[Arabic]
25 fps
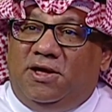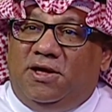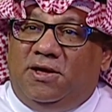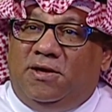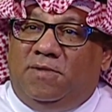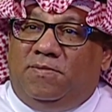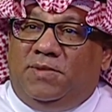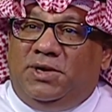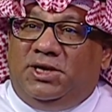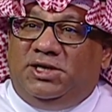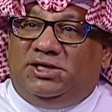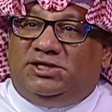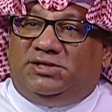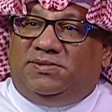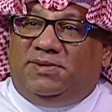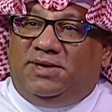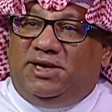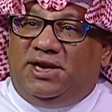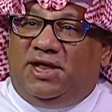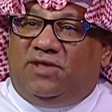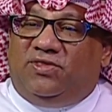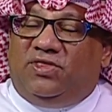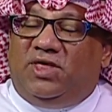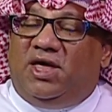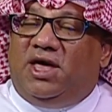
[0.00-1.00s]
بالنسبه
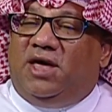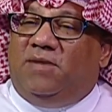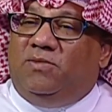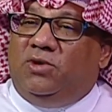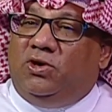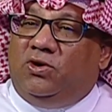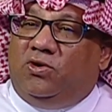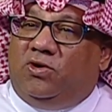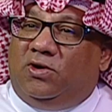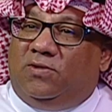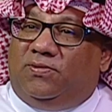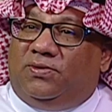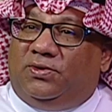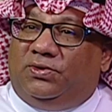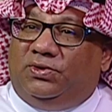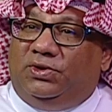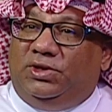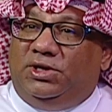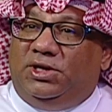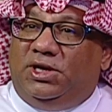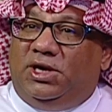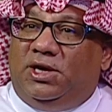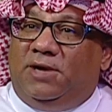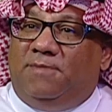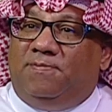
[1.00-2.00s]
الى الذهبي
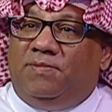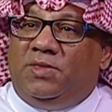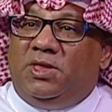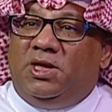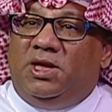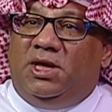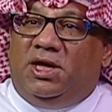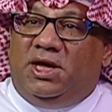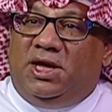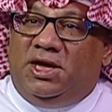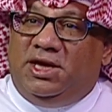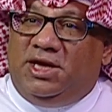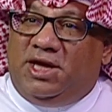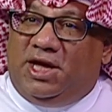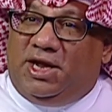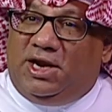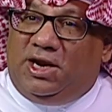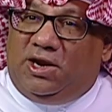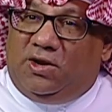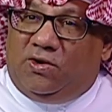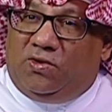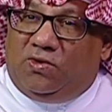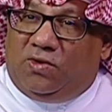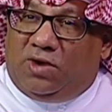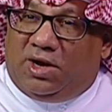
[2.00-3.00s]
والفضيه هي
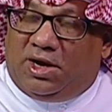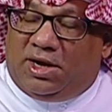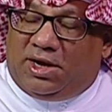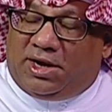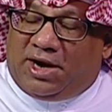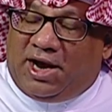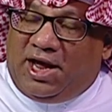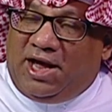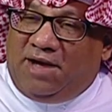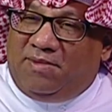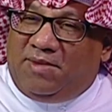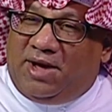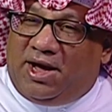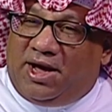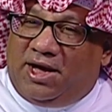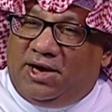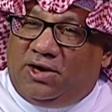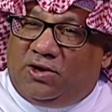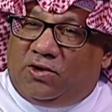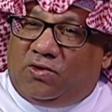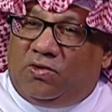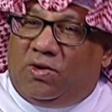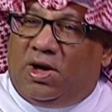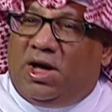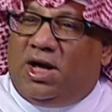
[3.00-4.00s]
اللي هو رحمه ال
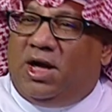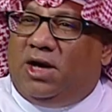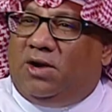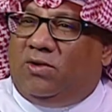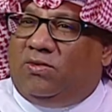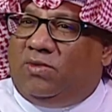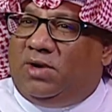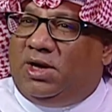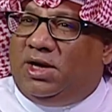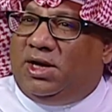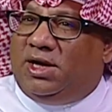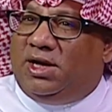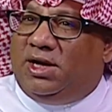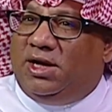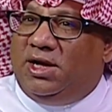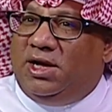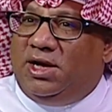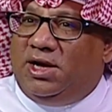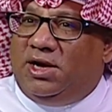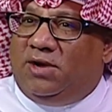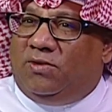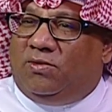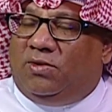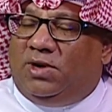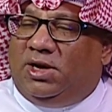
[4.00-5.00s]
خوار
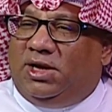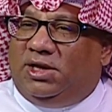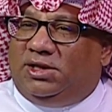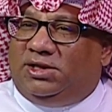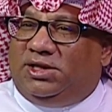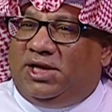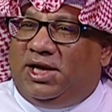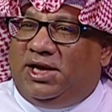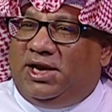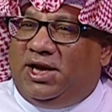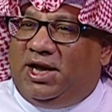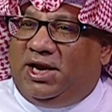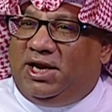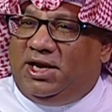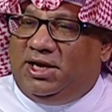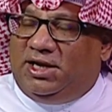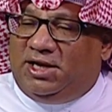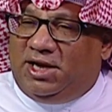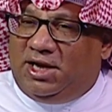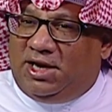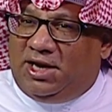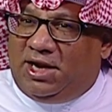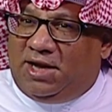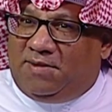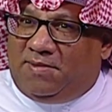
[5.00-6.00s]
وثاني على
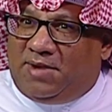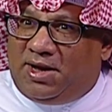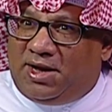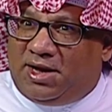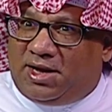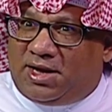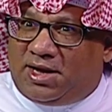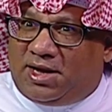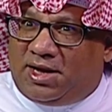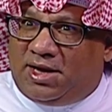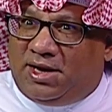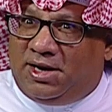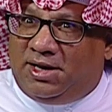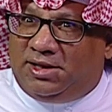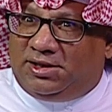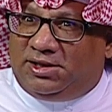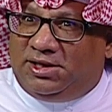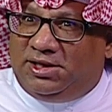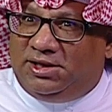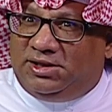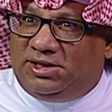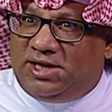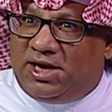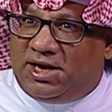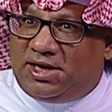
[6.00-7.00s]
لما خانتني
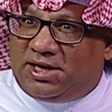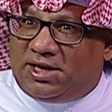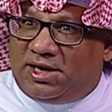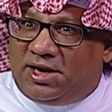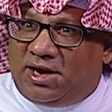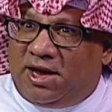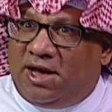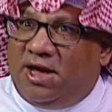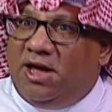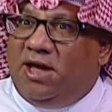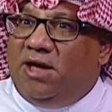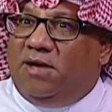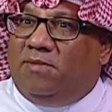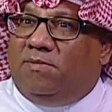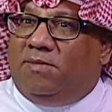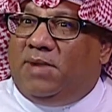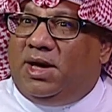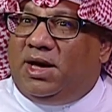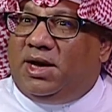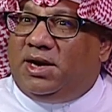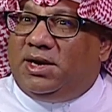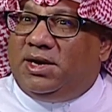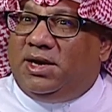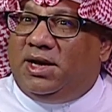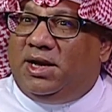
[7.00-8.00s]
الذاكره
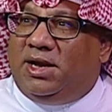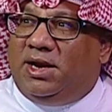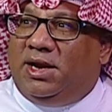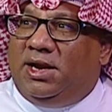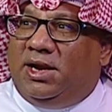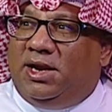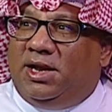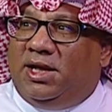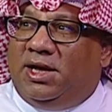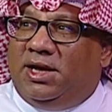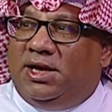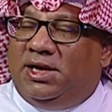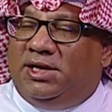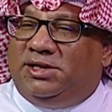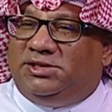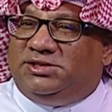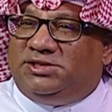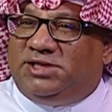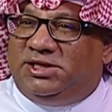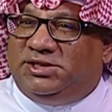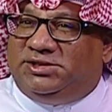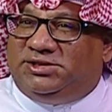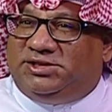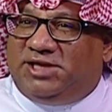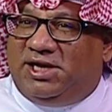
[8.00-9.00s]
ماريا
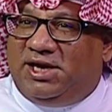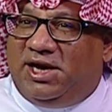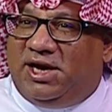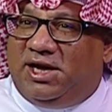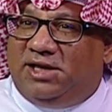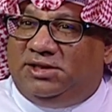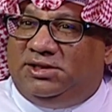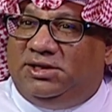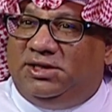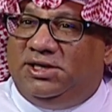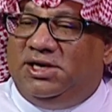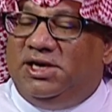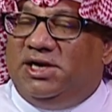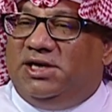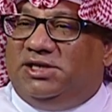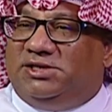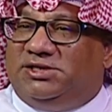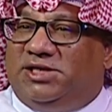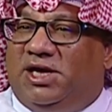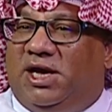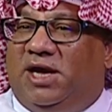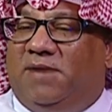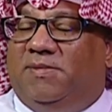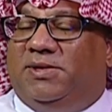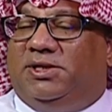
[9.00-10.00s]
السيهاتي
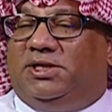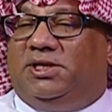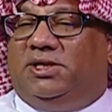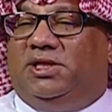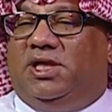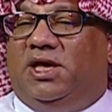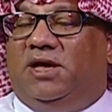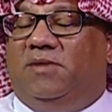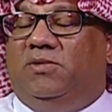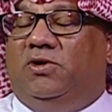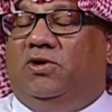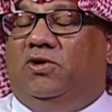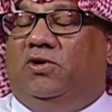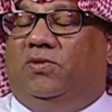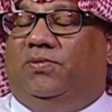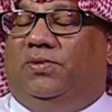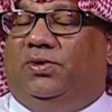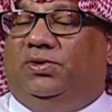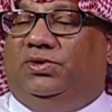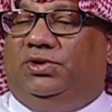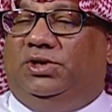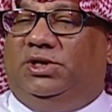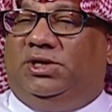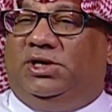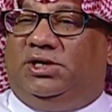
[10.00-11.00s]
صاحبه الذهبي
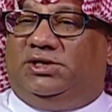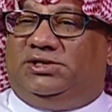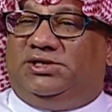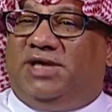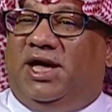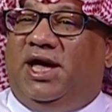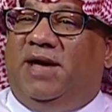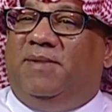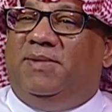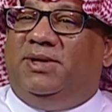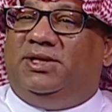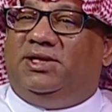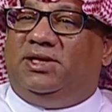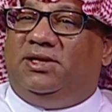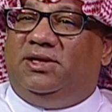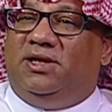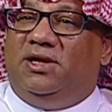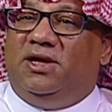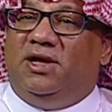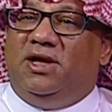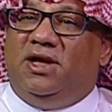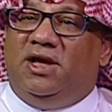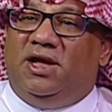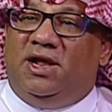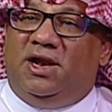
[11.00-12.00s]
والفضيه صاحبه
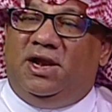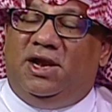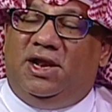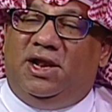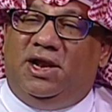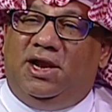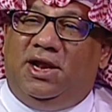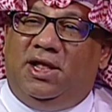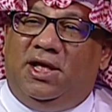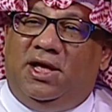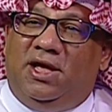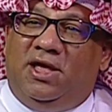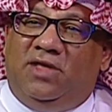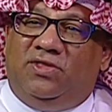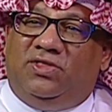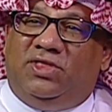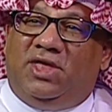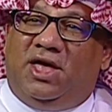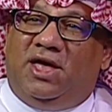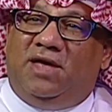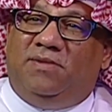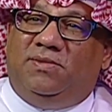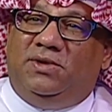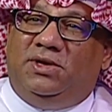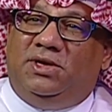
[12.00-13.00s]

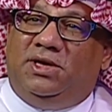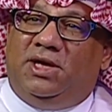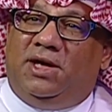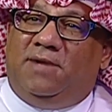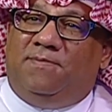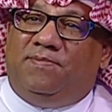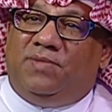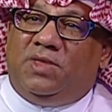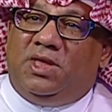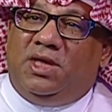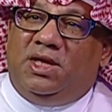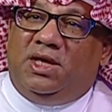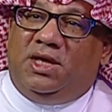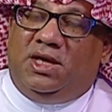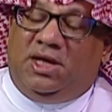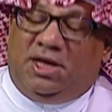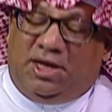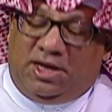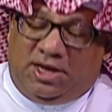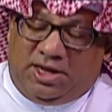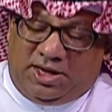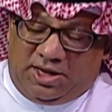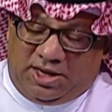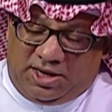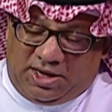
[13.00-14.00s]
الذهبيه
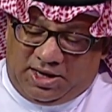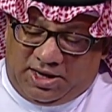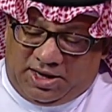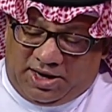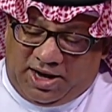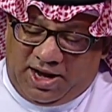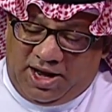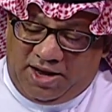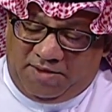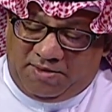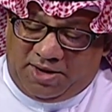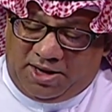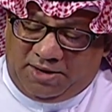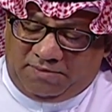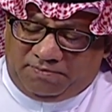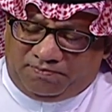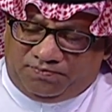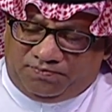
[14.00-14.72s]
آه، رحمه